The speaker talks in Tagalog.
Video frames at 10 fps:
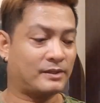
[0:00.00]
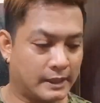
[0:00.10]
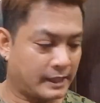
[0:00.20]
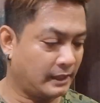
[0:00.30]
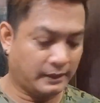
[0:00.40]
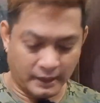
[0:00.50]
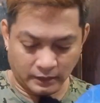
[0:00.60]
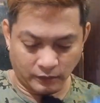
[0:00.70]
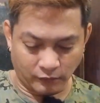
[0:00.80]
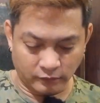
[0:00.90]
Aside
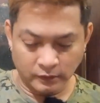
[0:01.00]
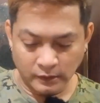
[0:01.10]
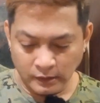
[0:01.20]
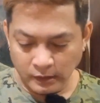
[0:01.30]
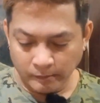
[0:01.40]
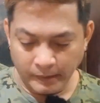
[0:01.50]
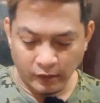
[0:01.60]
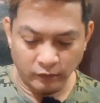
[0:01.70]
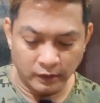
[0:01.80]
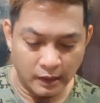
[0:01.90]
dito,
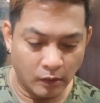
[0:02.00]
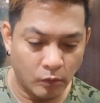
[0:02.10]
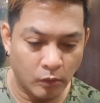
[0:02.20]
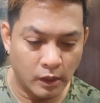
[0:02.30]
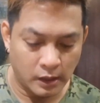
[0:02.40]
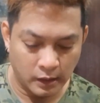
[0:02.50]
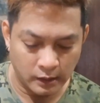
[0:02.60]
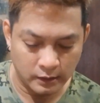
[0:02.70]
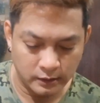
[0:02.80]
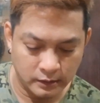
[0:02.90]
meron din akong uh,
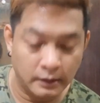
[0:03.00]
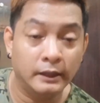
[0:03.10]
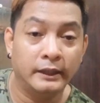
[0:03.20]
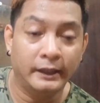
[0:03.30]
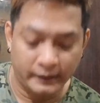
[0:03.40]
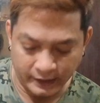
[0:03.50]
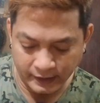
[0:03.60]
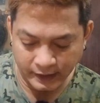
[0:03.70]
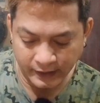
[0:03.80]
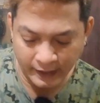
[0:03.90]

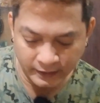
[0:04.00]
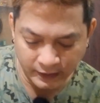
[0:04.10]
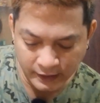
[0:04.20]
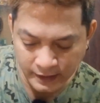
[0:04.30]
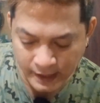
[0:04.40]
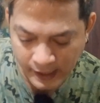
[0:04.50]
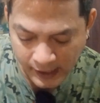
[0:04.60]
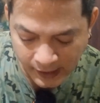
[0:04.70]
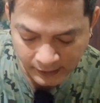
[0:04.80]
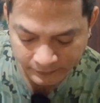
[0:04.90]
ire-ready na